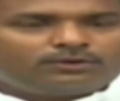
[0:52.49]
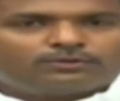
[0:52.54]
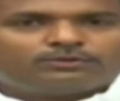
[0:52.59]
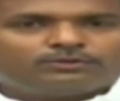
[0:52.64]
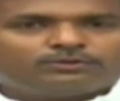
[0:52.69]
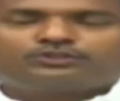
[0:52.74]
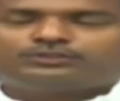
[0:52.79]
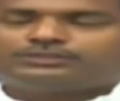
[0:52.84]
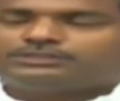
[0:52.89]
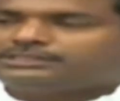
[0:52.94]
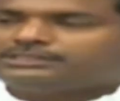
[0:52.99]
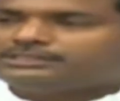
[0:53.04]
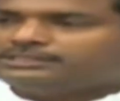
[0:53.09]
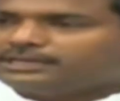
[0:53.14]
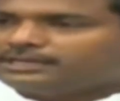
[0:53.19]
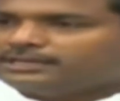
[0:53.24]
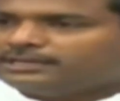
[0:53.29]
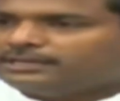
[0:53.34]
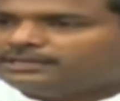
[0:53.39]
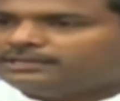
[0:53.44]
గొడవ
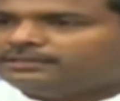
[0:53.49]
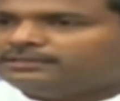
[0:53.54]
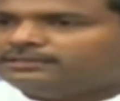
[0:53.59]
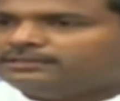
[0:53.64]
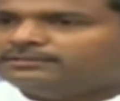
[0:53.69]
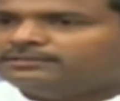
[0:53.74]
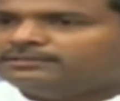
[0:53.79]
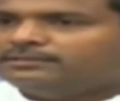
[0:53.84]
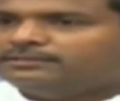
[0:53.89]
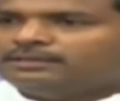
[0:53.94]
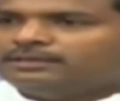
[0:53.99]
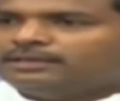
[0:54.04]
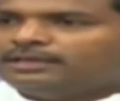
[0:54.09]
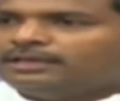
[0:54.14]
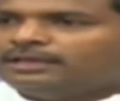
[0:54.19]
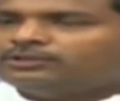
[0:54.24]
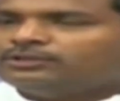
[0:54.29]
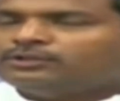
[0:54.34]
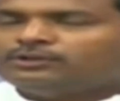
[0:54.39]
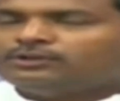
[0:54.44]
సృష్టించాలని
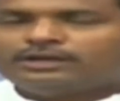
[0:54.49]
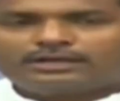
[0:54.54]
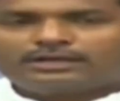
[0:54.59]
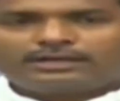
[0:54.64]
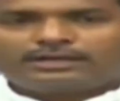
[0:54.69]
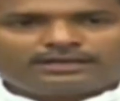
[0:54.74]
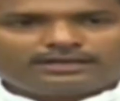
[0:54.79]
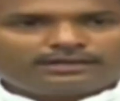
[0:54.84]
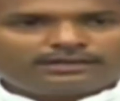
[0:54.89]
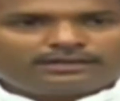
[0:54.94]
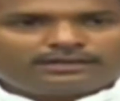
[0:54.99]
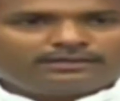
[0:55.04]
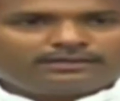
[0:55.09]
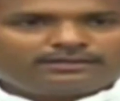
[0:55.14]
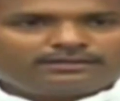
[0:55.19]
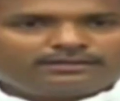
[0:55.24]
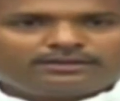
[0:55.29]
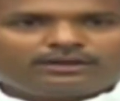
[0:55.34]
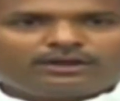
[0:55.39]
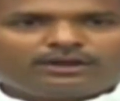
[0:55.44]
ఏదో రకంగా
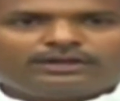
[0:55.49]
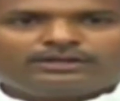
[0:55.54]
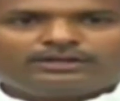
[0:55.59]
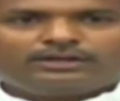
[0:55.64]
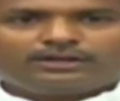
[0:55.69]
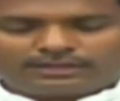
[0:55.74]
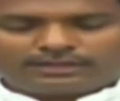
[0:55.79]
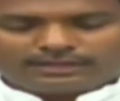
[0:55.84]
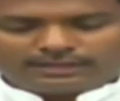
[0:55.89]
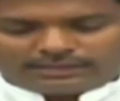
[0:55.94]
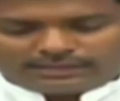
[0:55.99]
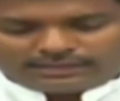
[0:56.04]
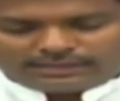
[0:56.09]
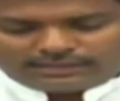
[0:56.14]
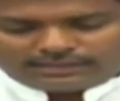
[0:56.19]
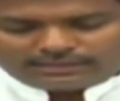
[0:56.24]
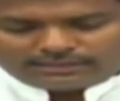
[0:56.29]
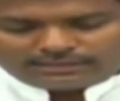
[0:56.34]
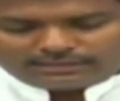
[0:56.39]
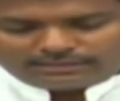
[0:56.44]
లా అండ్ ఆర్డర్ని
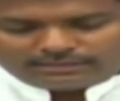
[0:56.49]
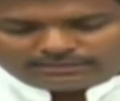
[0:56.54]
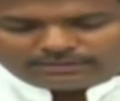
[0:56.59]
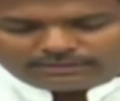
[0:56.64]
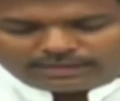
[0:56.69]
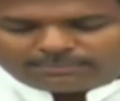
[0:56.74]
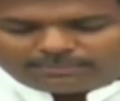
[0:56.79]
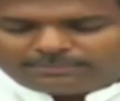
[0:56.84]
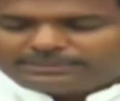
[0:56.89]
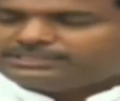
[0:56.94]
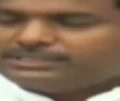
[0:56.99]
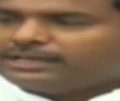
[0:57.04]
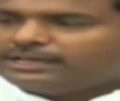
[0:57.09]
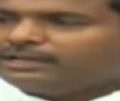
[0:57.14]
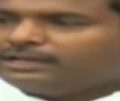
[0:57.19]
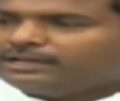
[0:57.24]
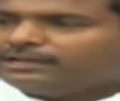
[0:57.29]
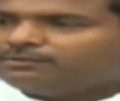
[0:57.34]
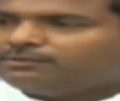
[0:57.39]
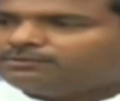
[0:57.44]
డ్యామేజ్
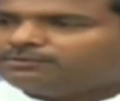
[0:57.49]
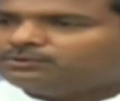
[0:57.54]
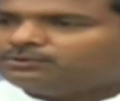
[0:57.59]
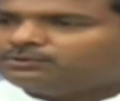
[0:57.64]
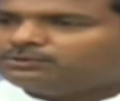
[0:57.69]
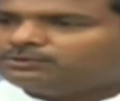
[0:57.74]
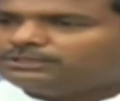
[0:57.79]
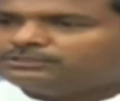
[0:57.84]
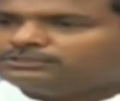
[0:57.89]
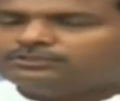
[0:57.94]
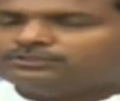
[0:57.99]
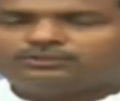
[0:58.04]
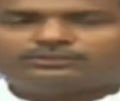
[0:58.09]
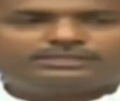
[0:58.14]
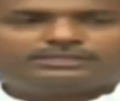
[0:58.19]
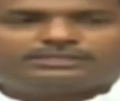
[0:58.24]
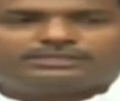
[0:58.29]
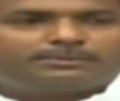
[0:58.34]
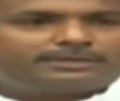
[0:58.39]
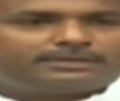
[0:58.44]
చేయాలన్నటువంటి ఉద్దేశంతో
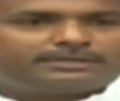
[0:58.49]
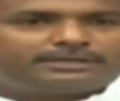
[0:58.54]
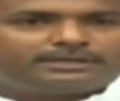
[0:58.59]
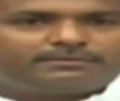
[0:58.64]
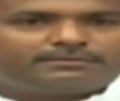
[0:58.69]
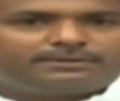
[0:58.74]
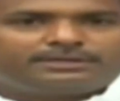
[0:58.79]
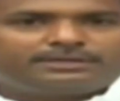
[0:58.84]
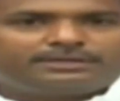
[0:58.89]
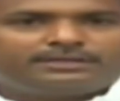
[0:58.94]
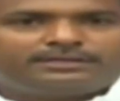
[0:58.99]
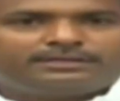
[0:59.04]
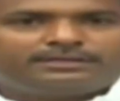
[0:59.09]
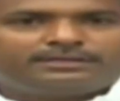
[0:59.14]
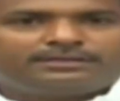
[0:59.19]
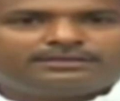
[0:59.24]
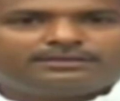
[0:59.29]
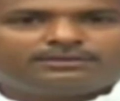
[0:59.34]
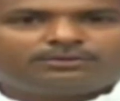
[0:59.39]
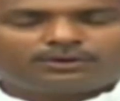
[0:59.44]
చేపట్టినటువంటి
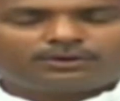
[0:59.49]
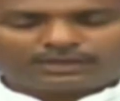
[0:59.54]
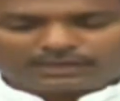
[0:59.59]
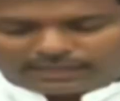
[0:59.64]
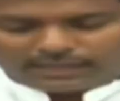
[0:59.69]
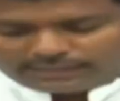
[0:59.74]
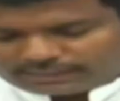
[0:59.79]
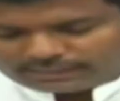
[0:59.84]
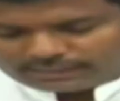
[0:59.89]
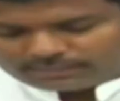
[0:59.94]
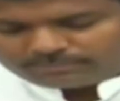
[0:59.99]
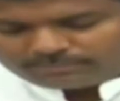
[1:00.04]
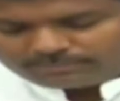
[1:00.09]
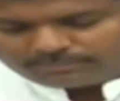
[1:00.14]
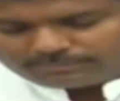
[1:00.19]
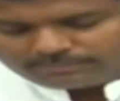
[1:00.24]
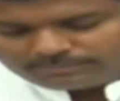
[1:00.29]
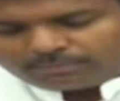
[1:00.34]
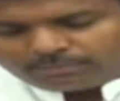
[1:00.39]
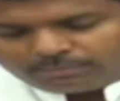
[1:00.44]
ఒక కార్యక్రమం
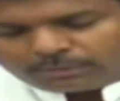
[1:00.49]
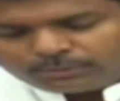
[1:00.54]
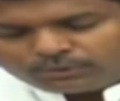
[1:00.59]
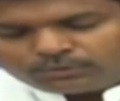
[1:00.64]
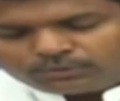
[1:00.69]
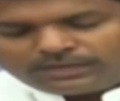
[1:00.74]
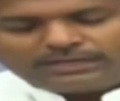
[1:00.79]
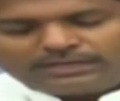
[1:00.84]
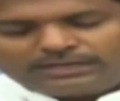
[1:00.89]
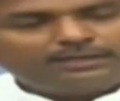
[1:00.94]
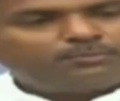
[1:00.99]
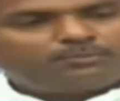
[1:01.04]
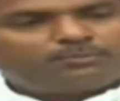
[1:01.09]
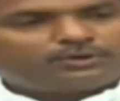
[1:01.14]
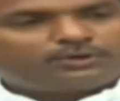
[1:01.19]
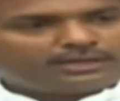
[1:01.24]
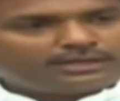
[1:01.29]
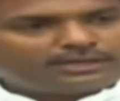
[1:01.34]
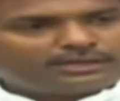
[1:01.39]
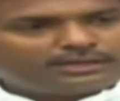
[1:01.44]
ప్రభుత్వాన్ని
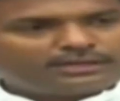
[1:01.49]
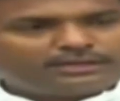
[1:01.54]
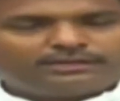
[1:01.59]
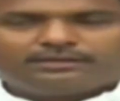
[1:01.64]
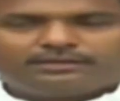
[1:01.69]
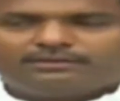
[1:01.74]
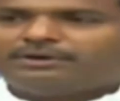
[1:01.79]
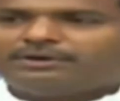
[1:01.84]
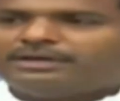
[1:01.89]
ముఖ్యంగా